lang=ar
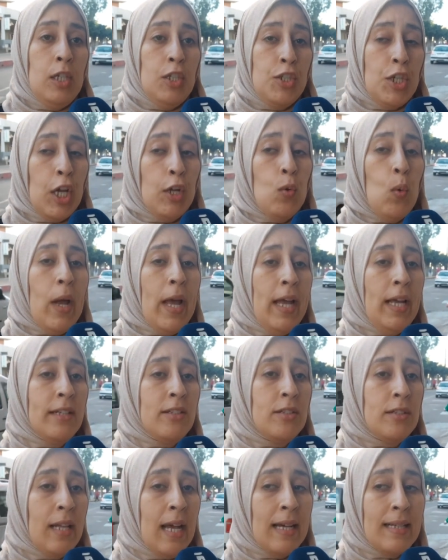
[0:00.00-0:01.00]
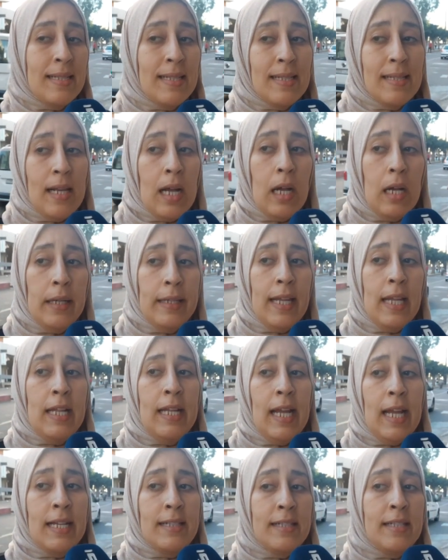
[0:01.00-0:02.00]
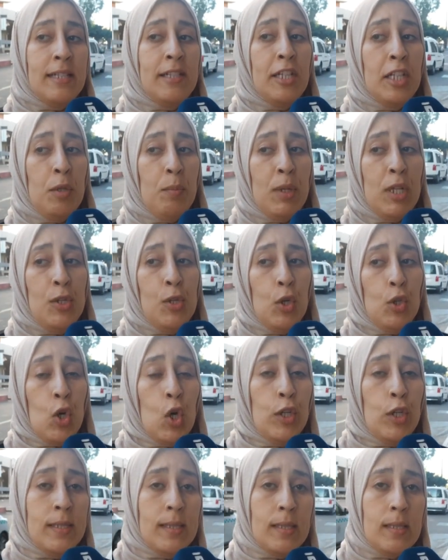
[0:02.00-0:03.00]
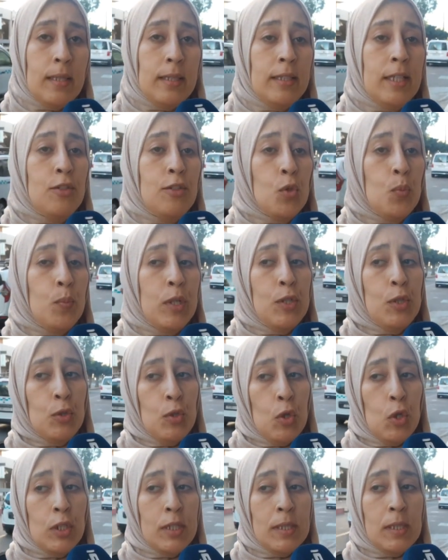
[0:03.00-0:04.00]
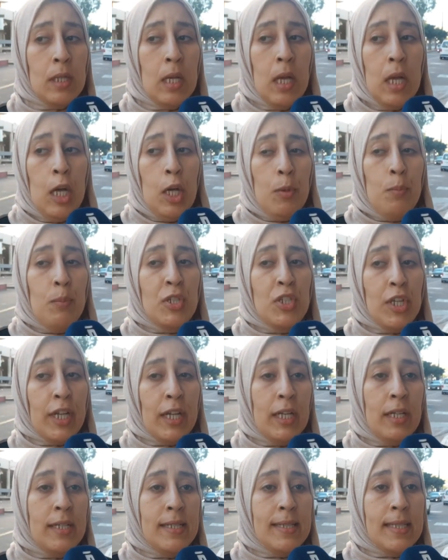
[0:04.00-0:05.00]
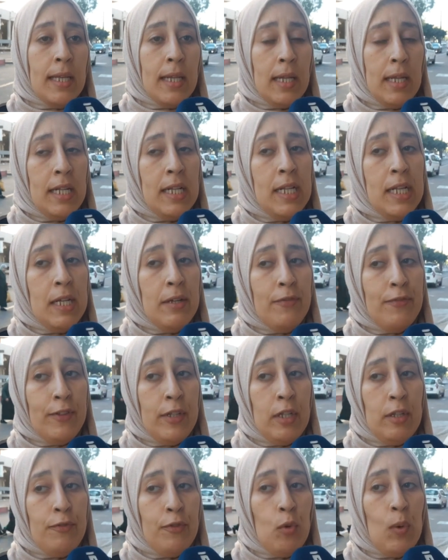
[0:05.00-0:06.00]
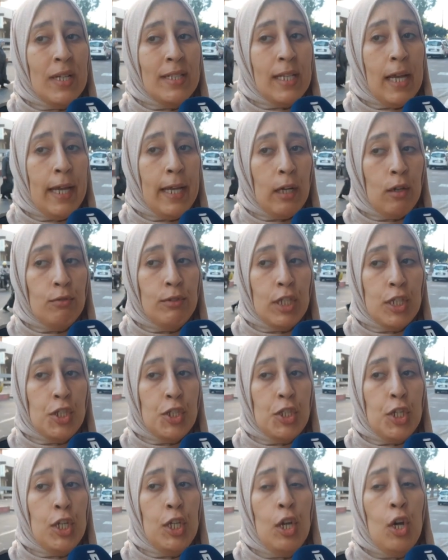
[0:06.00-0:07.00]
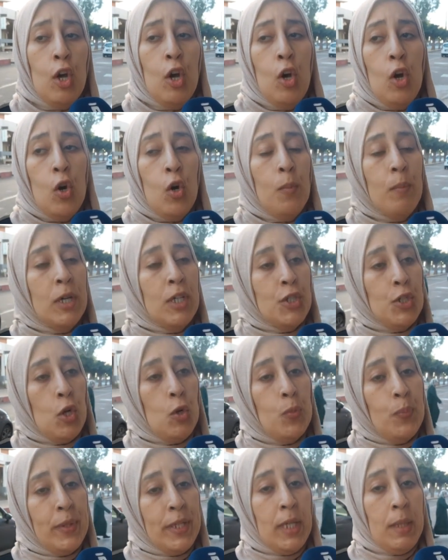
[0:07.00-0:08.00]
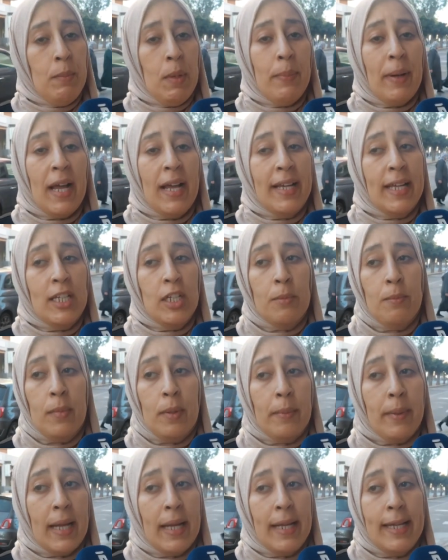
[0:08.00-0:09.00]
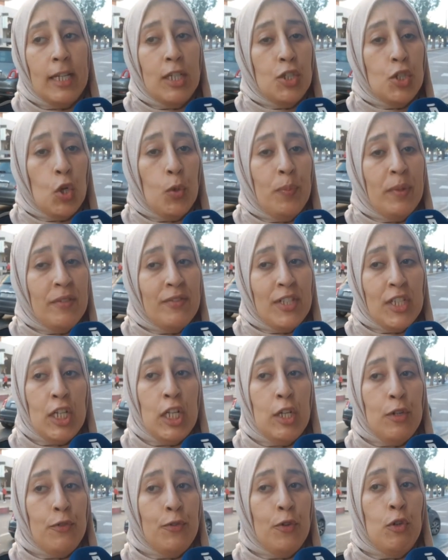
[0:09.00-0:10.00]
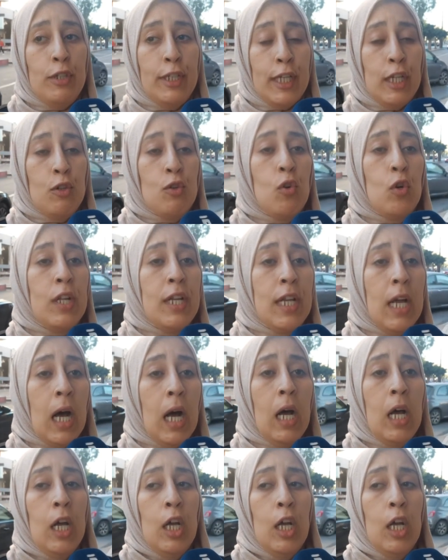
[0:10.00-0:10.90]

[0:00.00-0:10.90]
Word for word: شهر واحد نهار ستة قال لي غتزيديني مليون ونص عطيته مليون ونص باش غير يسرع لي في, في الوثائق وداك الشيء وما جاوبني ما بقى كي ما بقى كيجاوبني في التليفون كيقول لي